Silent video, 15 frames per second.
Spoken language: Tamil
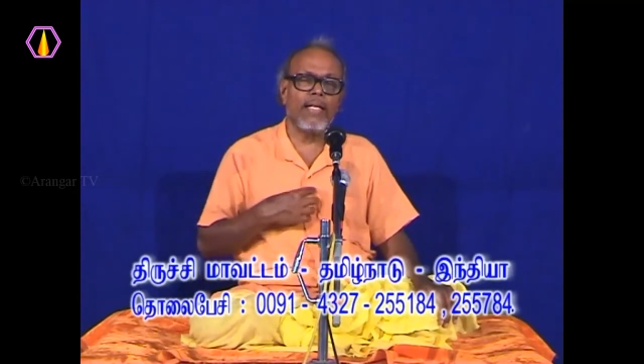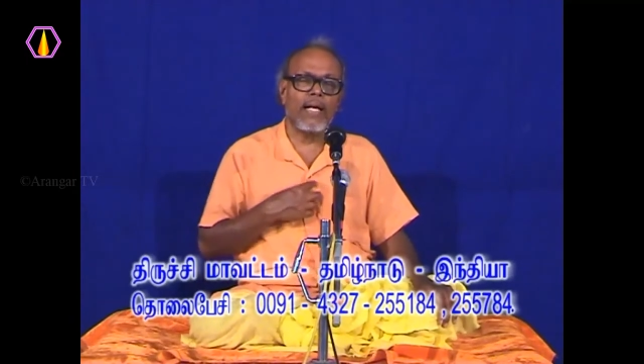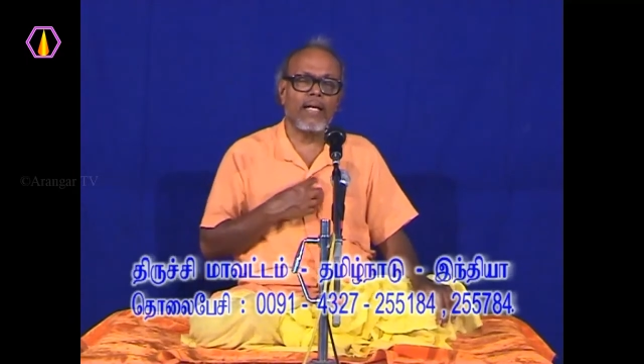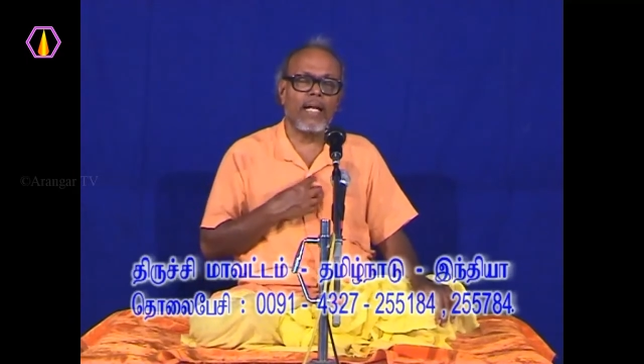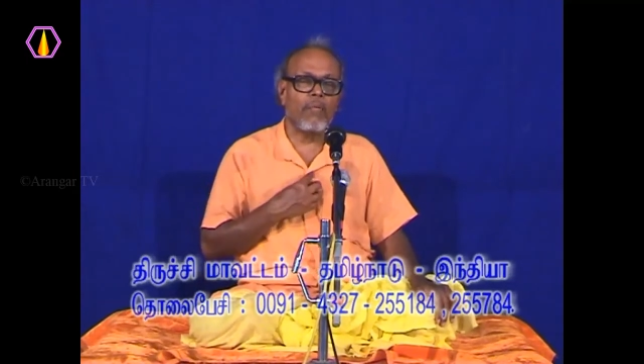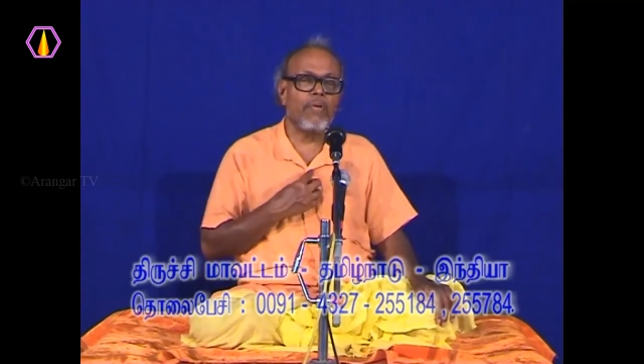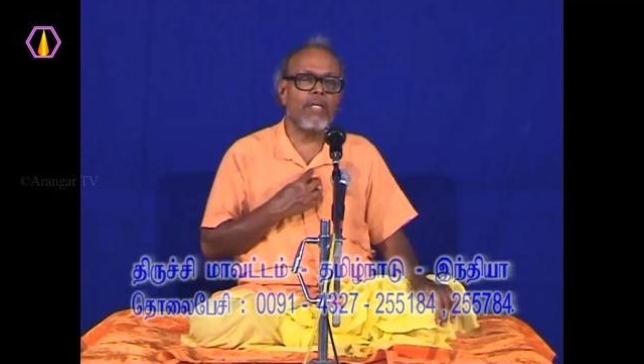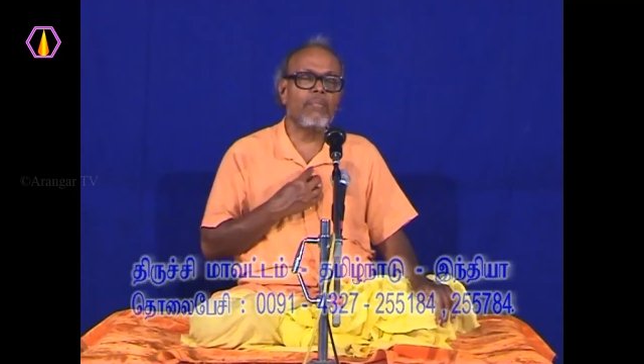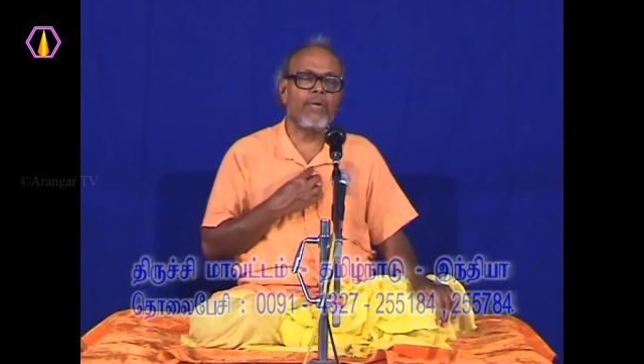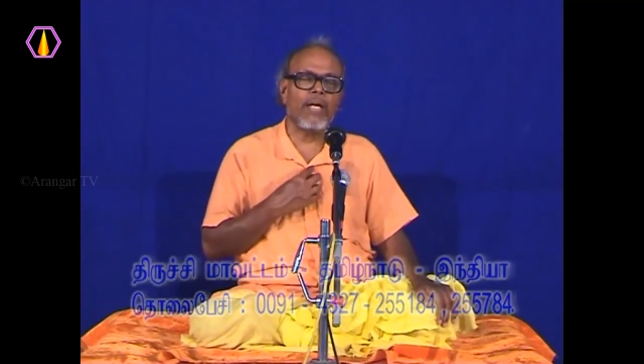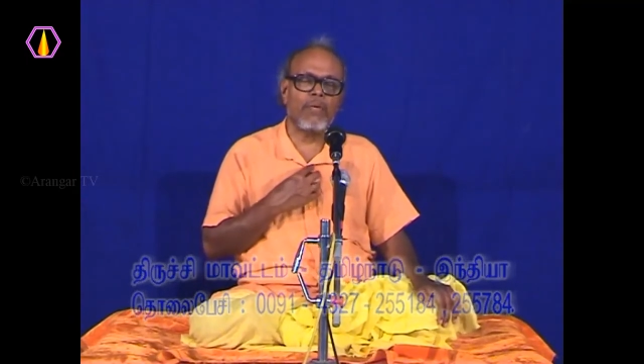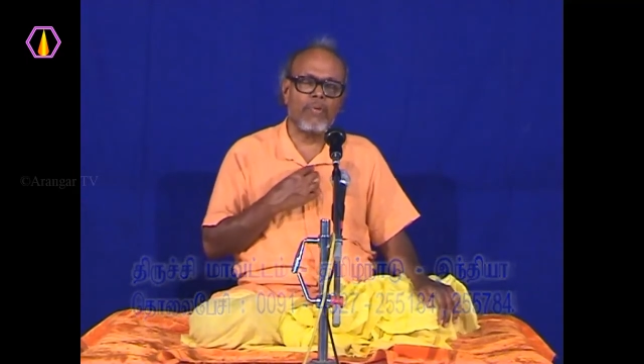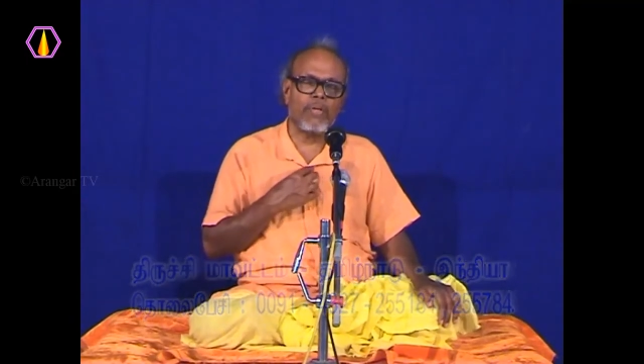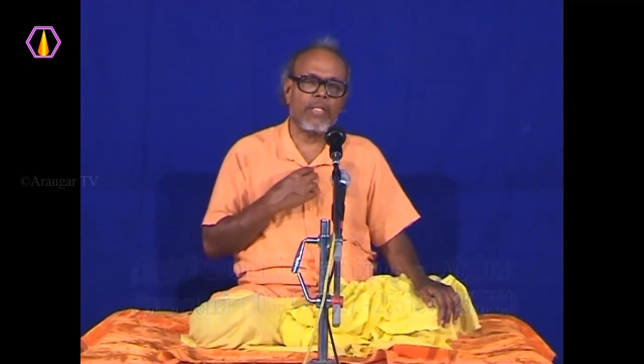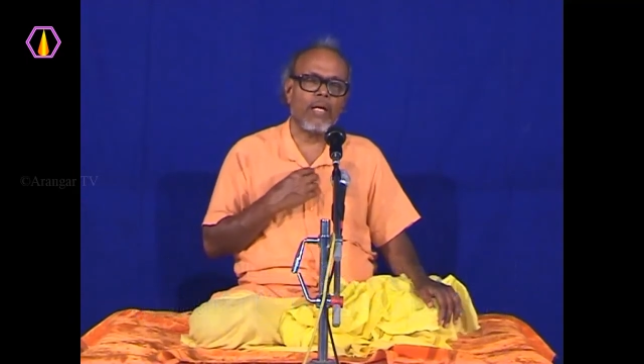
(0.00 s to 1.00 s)
நான் நன்மைக்கு
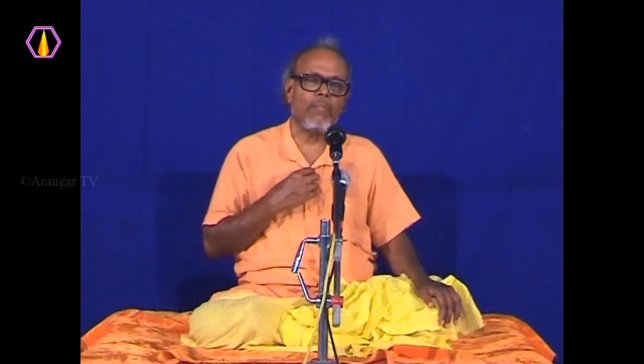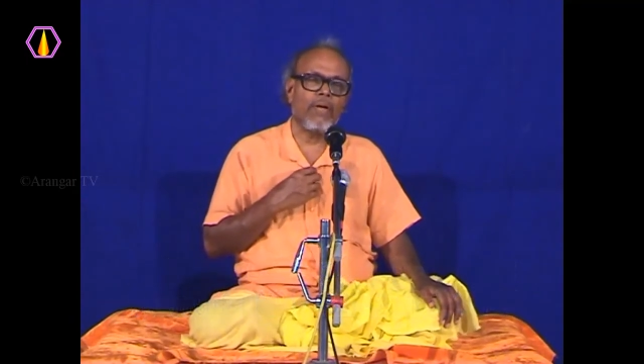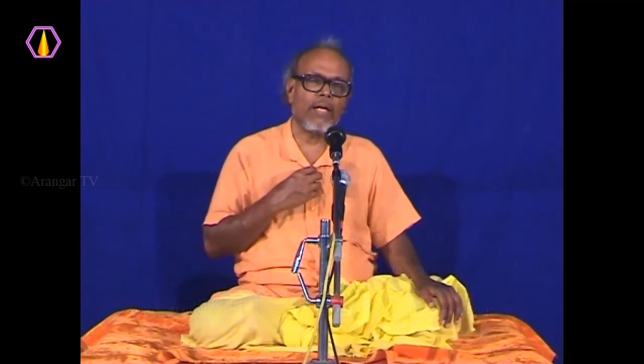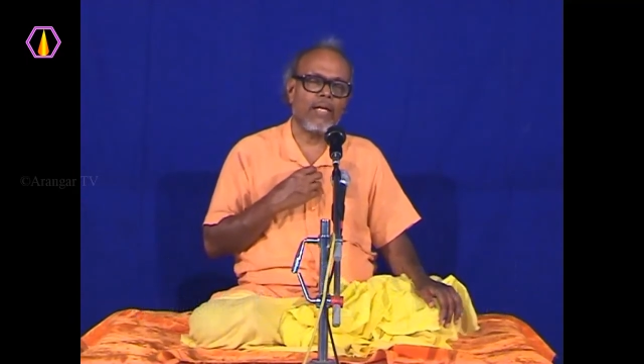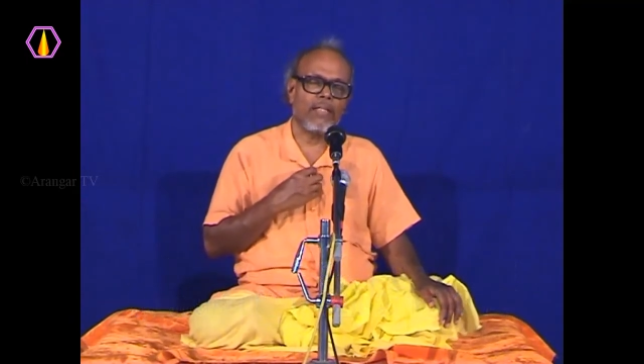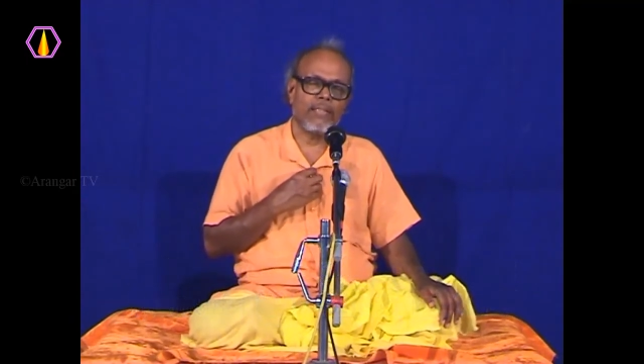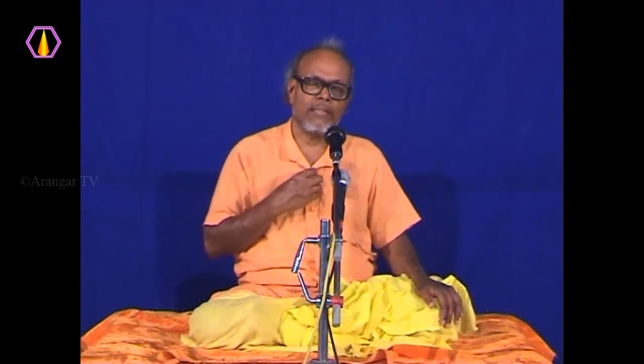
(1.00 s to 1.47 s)
பயன்படுத்தாமல்